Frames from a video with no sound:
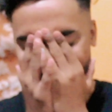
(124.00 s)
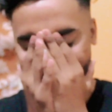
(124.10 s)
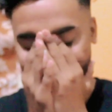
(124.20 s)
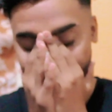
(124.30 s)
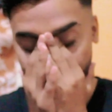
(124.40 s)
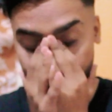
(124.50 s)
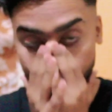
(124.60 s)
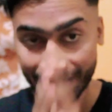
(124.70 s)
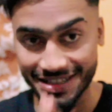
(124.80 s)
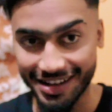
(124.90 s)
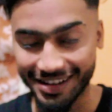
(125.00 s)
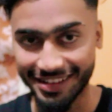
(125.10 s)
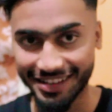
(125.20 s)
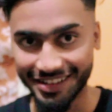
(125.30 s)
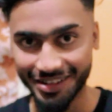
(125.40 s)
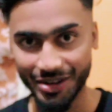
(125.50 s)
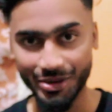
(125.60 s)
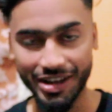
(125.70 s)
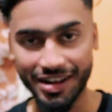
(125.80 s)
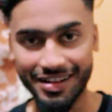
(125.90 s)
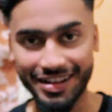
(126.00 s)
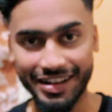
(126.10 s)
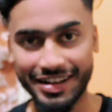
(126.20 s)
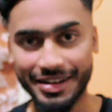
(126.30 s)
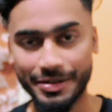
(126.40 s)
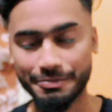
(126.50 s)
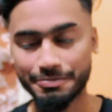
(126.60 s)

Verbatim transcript: लग रही थी मतलब मज़ा आ रहा था देखते हुए कि हाँ यार